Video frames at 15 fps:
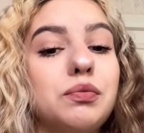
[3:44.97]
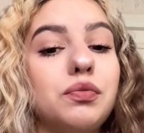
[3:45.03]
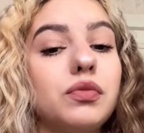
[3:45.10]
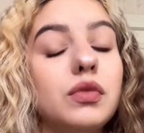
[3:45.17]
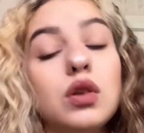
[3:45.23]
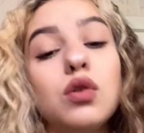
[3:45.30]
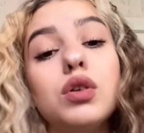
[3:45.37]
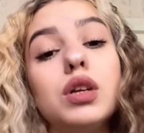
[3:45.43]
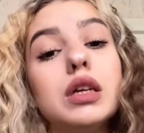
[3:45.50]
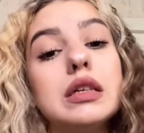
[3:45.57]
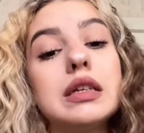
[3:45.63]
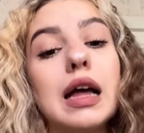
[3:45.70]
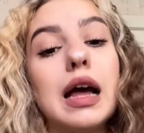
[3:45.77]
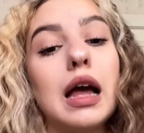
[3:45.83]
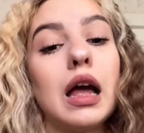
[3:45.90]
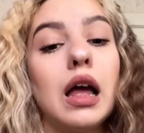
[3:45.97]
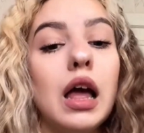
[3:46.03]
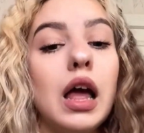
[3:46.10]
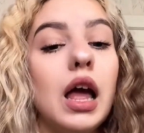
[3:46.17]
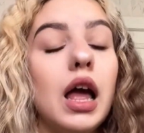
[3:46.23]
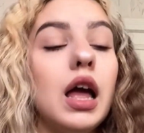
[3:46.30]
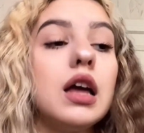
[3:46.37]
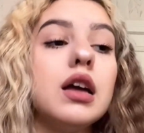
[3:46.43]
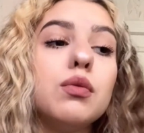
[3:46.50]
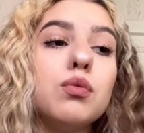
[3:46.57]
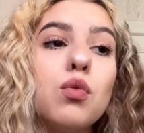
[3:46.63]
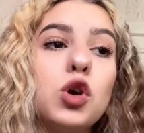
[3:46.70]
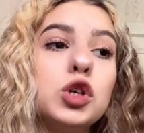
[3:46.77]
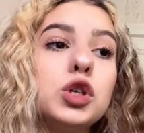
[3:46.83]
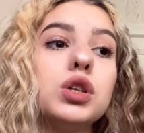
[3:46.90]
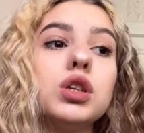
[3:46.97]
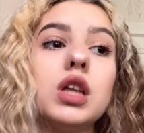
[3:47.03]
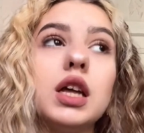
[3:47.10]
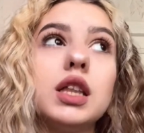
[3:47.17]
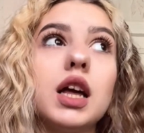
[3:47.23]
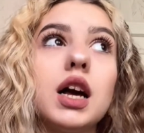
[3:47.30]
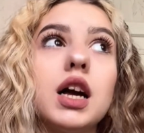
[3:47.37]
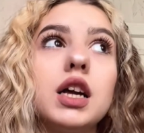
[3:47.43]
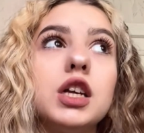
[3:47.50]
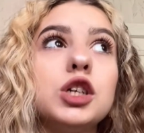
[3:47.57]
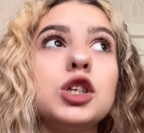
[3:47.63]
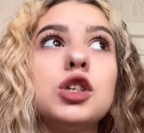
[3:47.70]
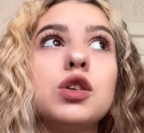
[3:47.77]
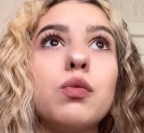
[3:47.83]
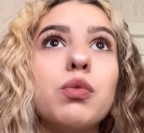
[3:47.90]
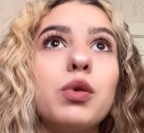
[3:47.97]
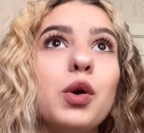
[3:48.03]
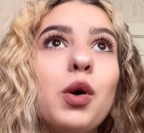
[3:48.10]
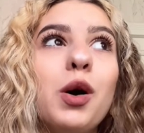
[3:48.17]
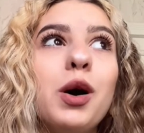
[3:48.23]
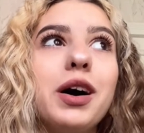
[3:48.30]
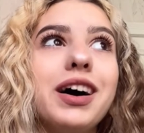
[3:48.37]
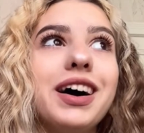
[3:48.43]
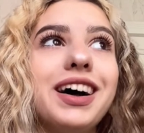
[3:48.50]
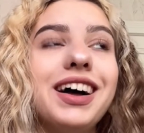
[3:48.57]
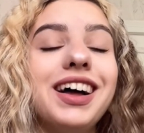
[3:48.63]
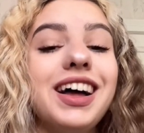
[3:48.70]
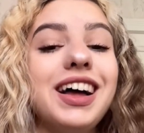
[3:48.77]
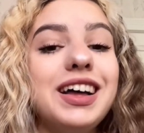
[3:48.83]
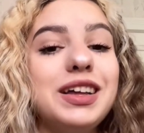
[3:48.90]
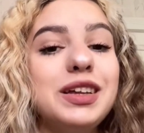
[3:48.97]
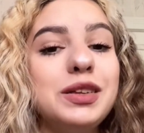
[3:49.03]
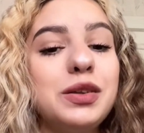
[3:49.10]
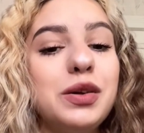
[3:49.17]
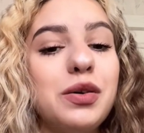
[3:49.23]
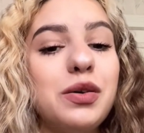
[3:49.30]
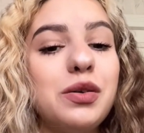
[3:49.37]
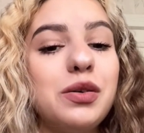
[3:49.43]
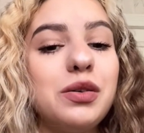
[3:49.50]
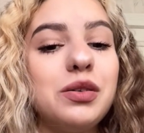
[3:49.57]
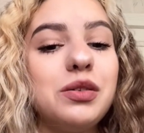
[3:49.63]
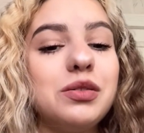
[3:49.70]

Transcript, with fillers: Ну, не знаю, может, это, конечно, плохо, но